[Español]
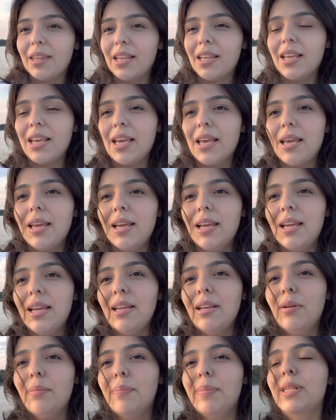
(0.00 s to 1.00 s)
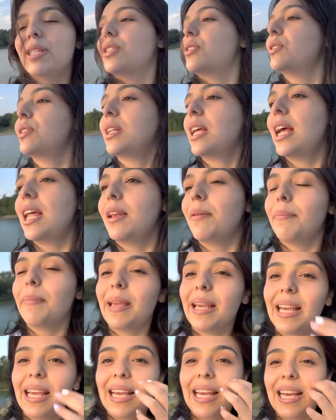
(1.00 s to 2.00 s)
que lo personal
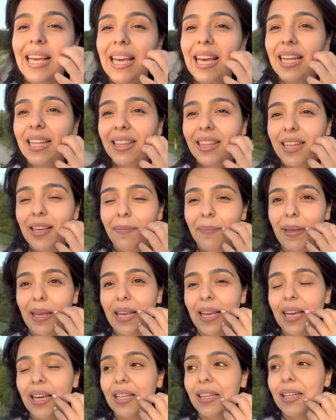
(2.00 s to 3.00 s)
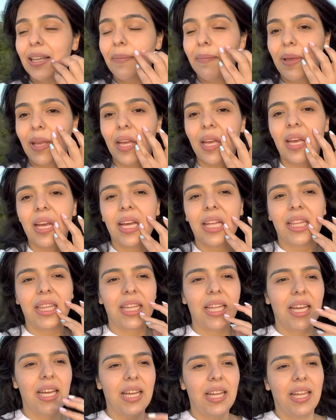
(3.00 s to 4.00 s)
me encanta, me encanta, me
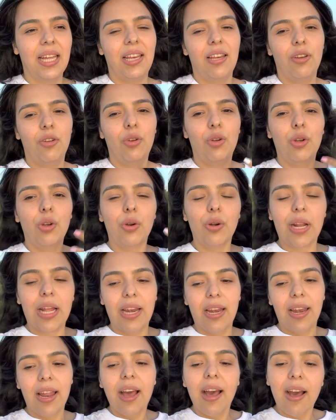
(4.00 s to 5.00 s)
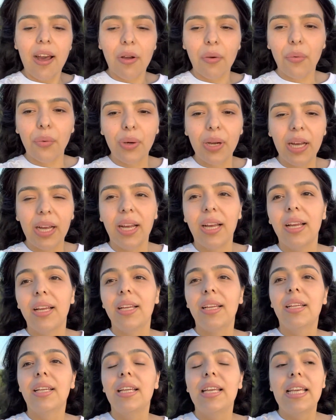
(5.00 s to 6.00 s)
encanta el olor al agua
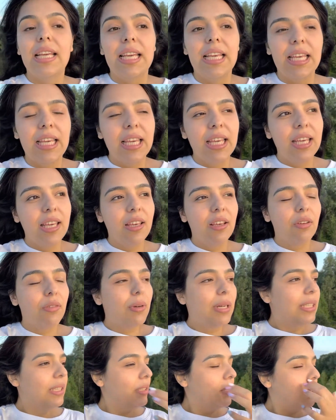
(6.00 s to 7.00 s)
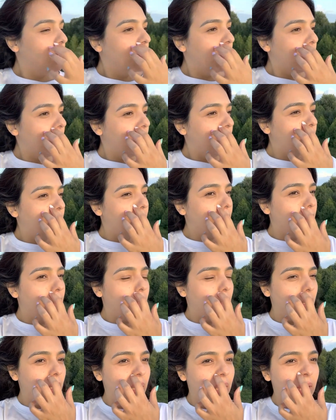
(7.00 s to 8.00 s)
y
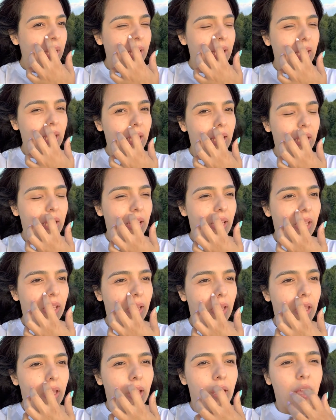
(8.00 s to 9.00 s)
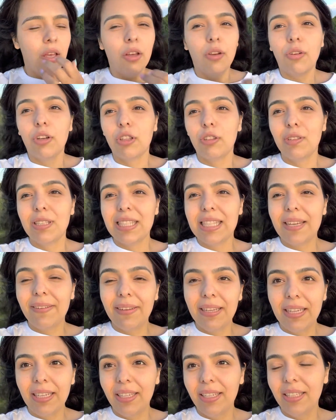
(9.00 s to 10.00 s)
cuando cuando
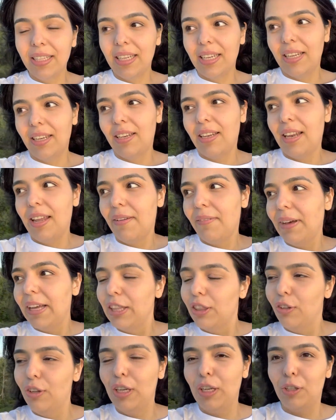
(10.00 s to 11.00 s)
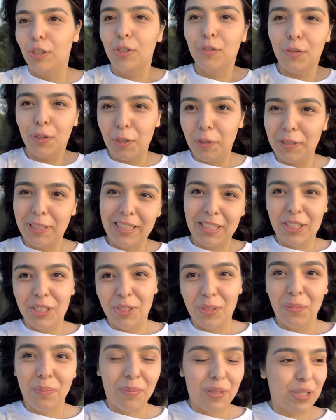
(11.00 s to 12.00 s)
estaba nevando y los fríos así
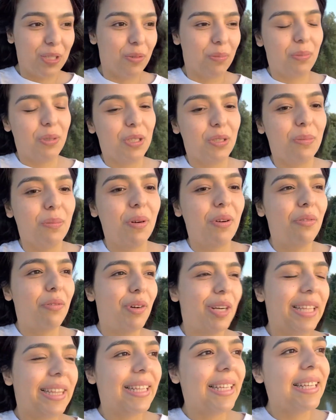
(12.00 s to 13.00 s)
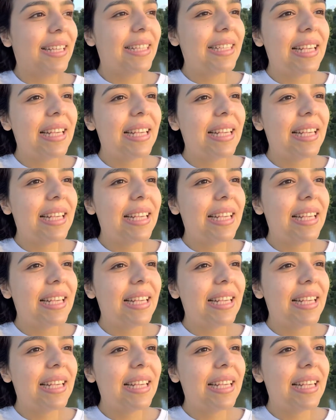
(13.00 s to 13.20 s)
súper, súper, súper fuertes,